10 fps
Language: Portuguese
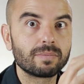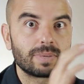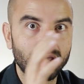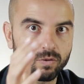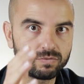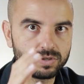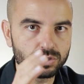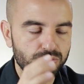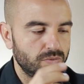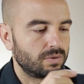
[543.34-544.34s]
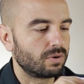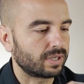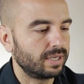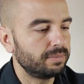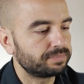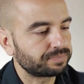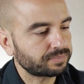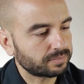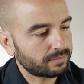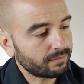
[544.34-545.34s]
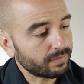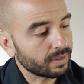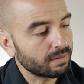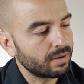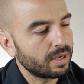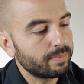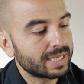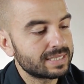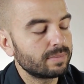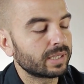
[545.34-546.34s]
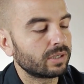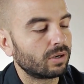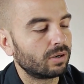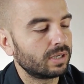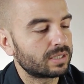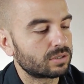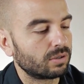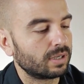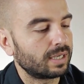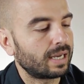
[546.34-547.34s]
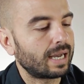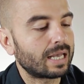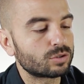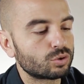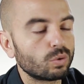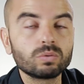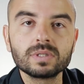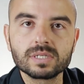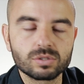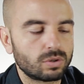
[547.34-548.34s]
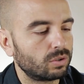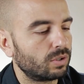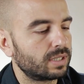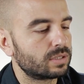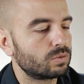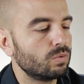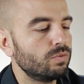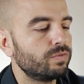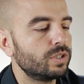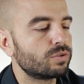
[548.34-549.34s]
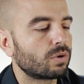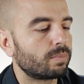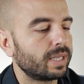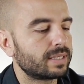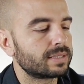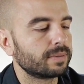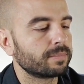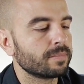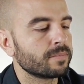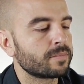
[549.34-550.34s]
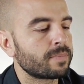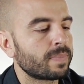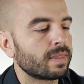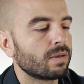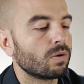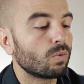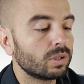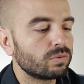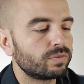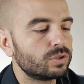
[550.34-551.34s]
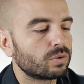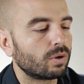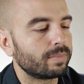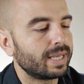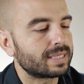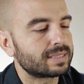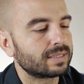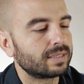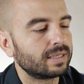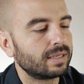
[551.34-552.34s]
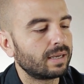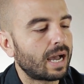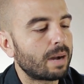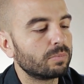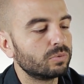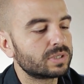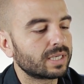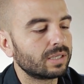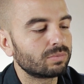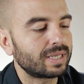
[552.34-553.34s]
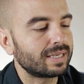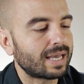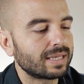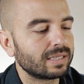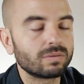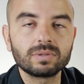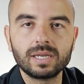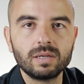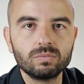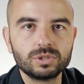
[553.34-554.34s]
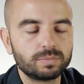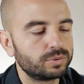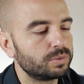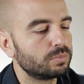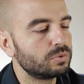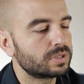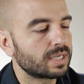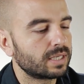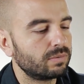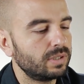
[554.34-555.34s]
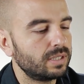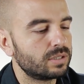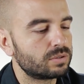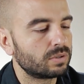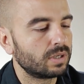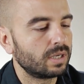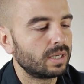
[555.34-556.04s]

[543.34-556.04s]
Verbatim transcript: ampliar o vídeo, ok? Perceba aqui, ó, olha só, as ondas sonoras. O vídeo começa. Quando o vídeo começa, a música não tem nada, não tem nenhum tipo de música aqui no início.